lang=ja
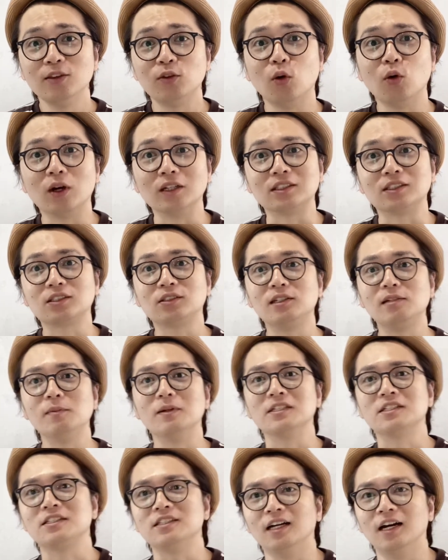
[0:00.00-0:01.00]
動画作り
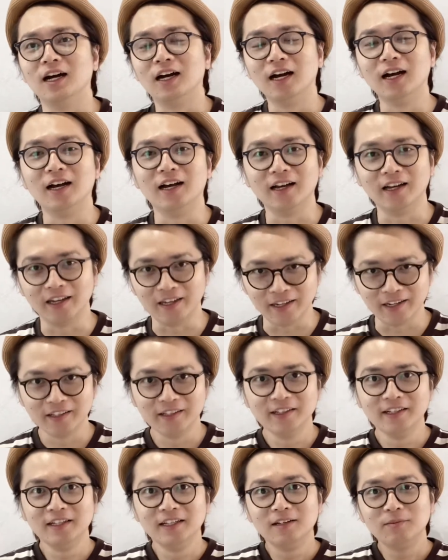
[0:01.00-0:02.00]
ましたはい
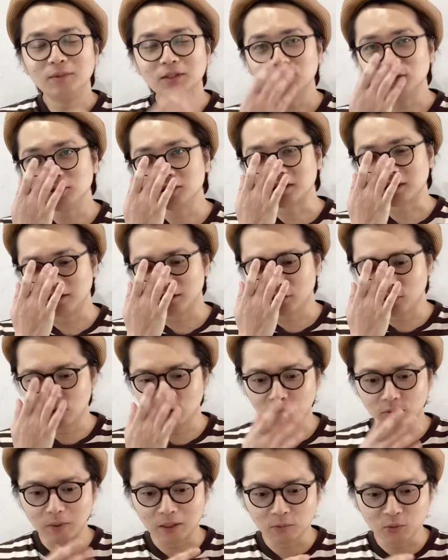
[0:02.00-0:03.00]
まあどうですかね
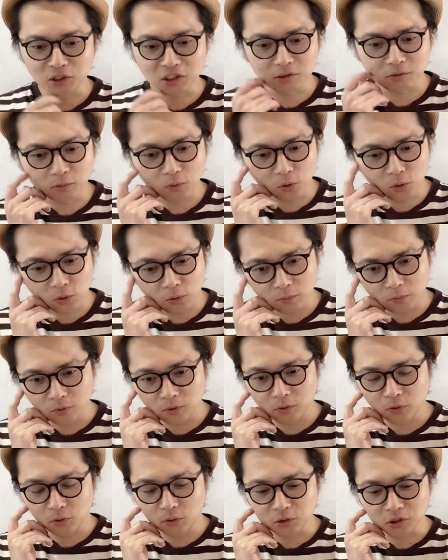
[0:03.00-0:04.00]
こう、まあ、もし
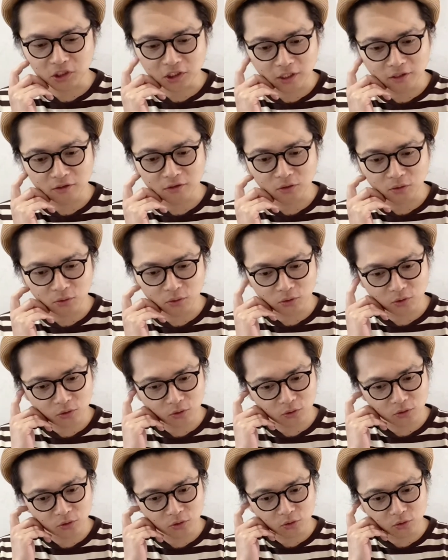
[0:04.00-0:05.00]
オーシャン東
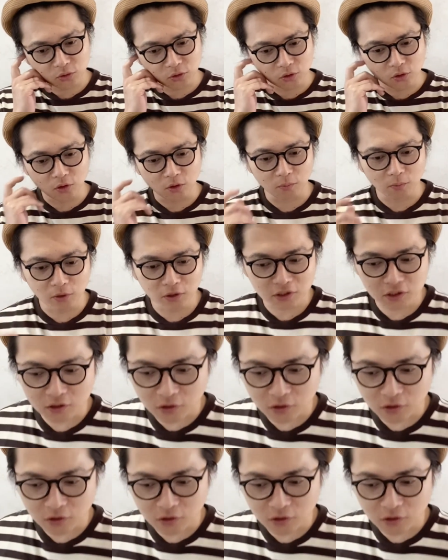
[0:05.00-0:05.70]
京のこのモイス